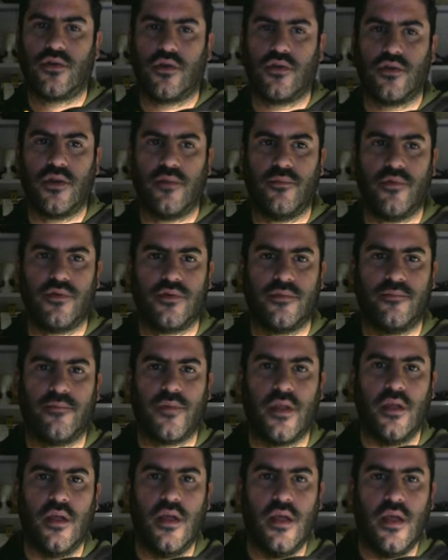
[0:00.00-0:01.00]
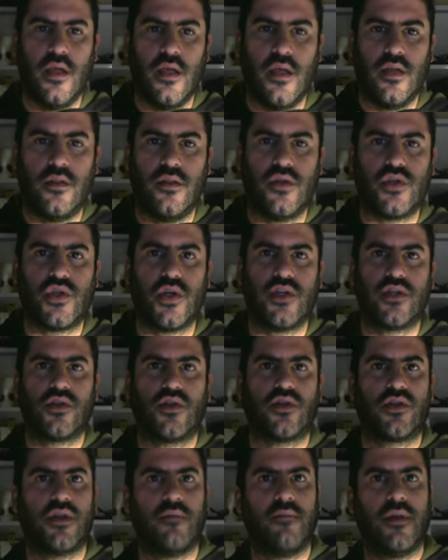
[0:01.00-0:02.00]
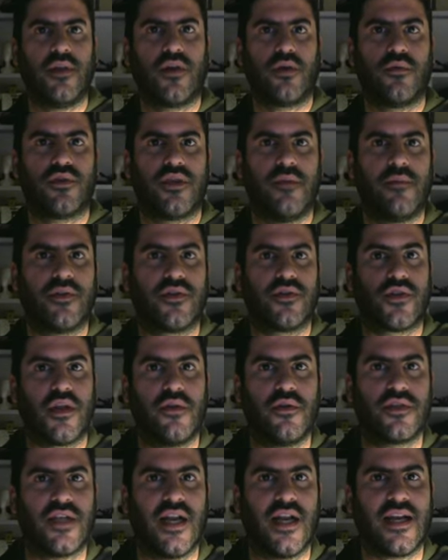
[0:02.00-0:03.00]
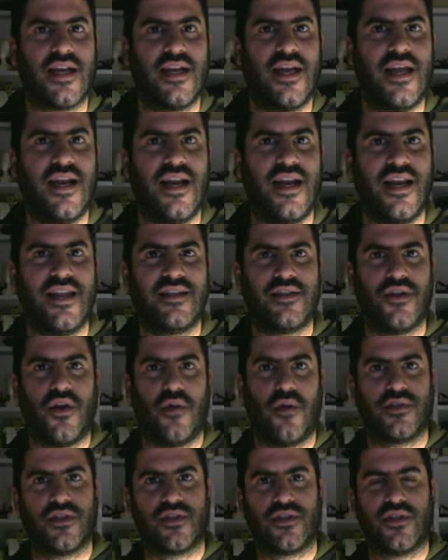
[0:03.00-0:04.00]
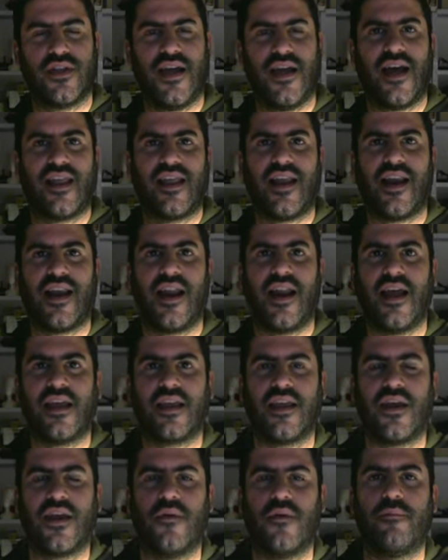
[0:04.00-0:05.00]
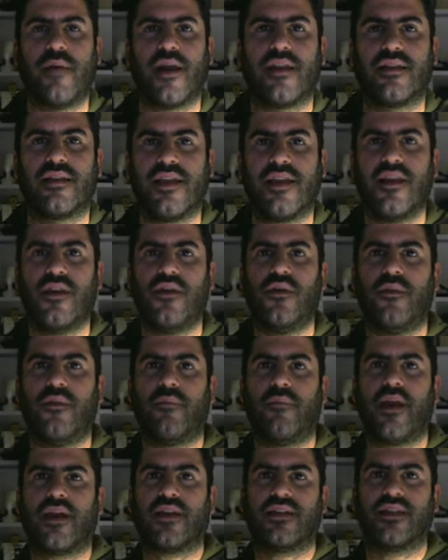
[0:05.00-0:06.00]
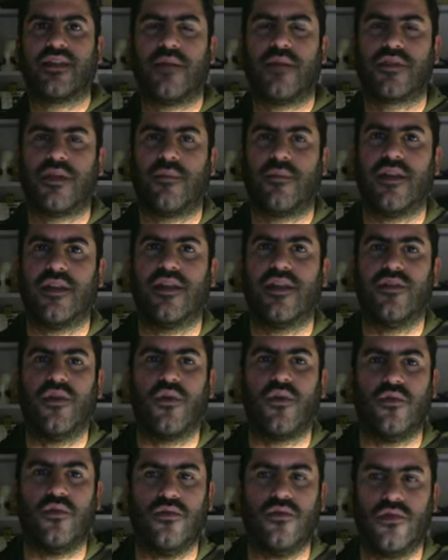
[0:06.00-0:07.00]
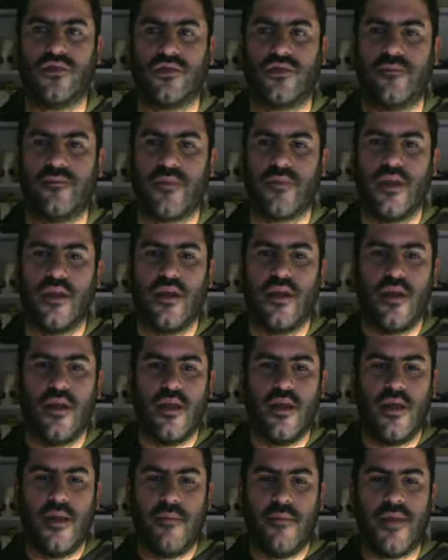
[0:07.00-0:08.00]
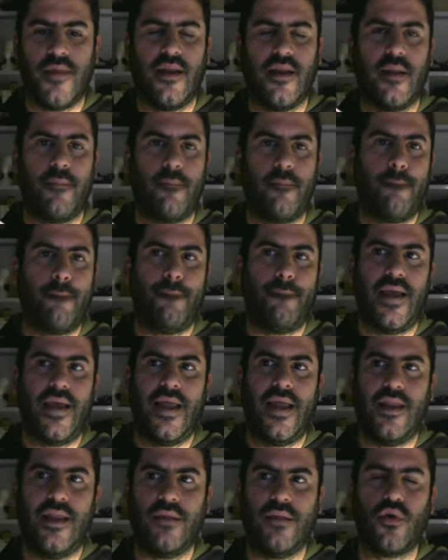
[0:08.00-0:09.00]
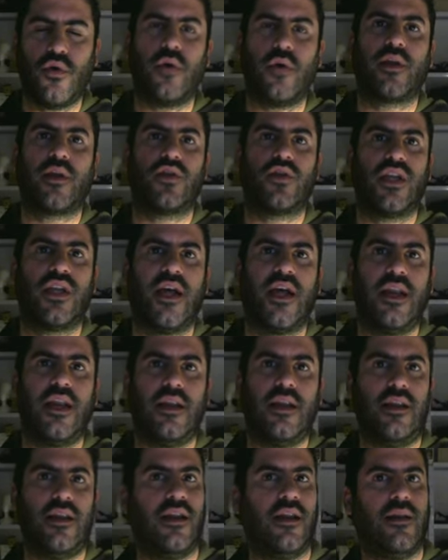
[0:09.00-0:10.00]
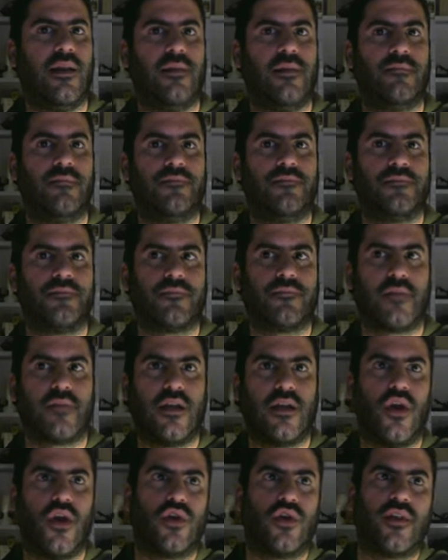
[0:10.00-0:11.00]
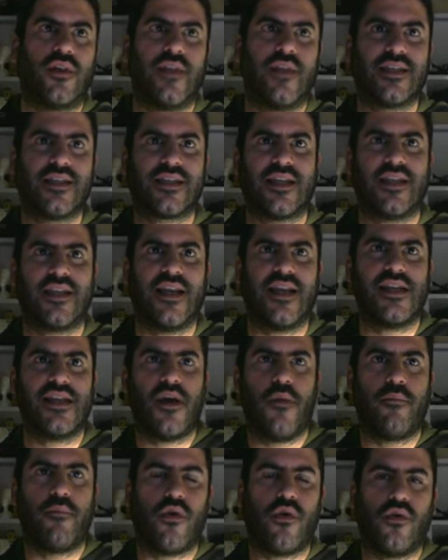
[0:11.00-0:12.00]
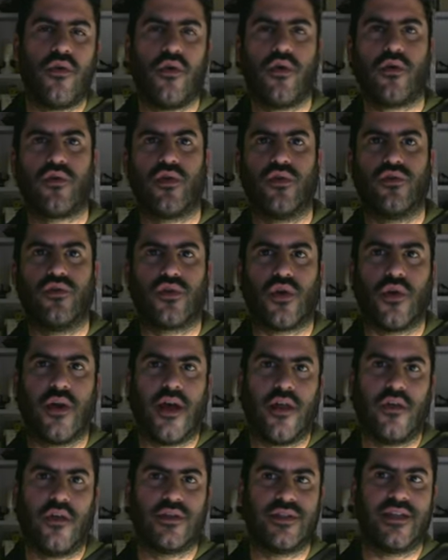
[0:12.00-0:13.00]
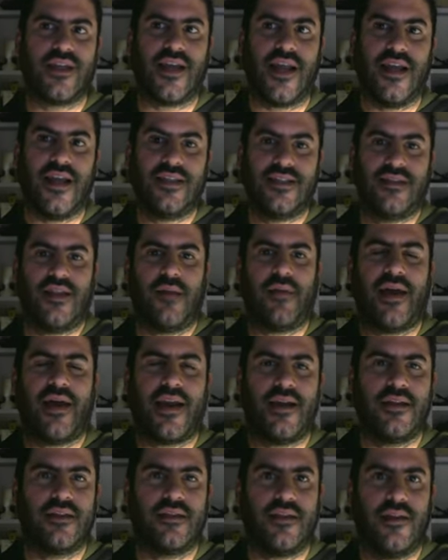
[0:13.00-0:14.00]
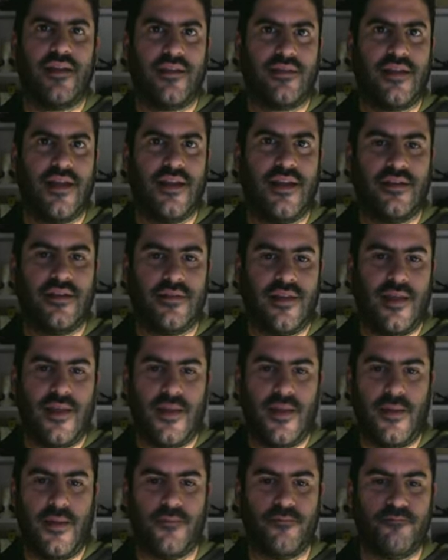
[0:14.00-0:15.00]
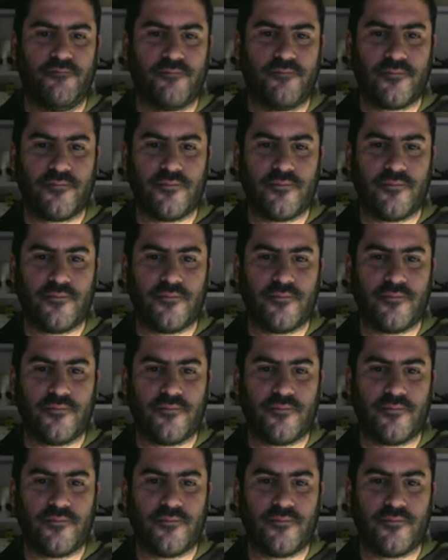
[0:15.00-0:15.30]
logotipos. Dicho esto, os invito como siempre a suscribiros al canal, si no lo habéis hecho ya, a darle a like y a compartirlo para que sigamos aprendiendo juntos. Bien, el dibujo vectorial mm, lo tendréis que tener ya un poco controlado si queréis trabajar en este, en este mm,